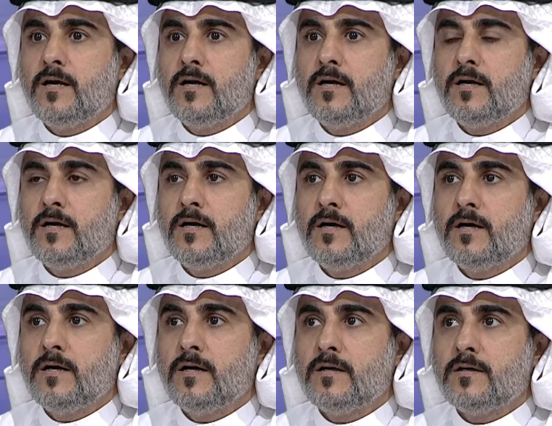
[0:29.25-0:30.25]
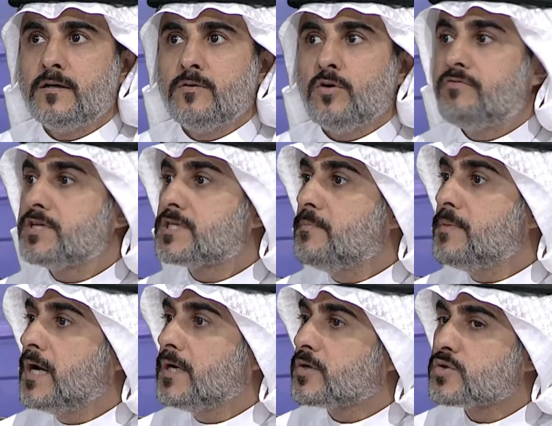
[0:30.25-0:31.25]
آه، وفي
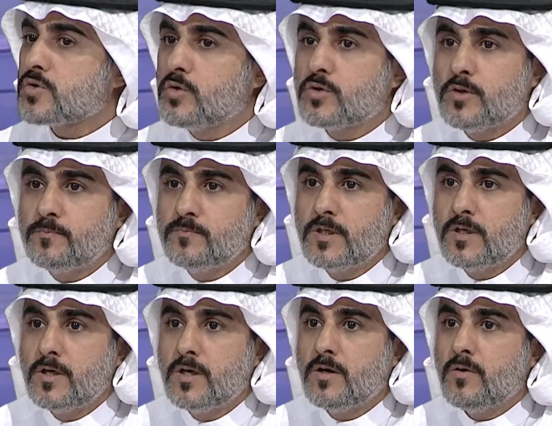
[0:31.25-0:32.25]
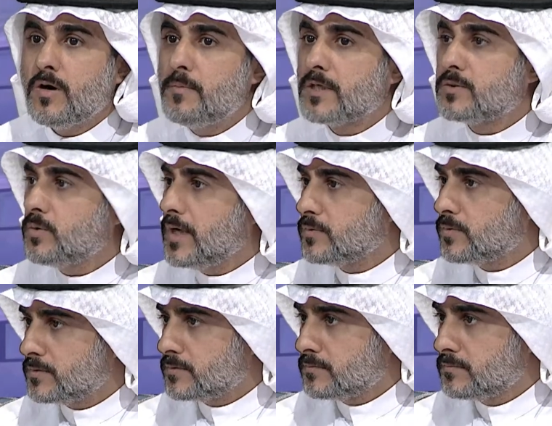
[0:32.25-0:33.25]
السماء رزقكم وما
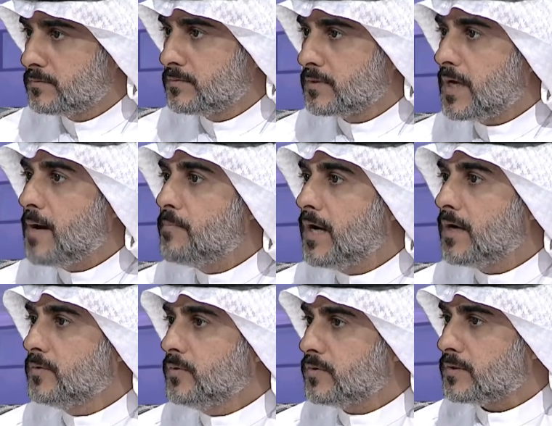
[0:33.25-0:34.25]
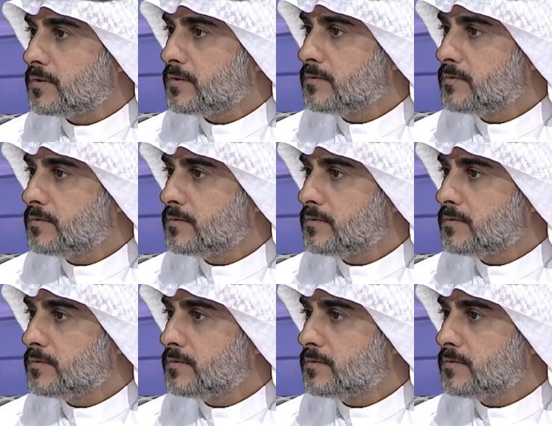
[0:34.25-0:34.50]
توعدون الله كان معه قعود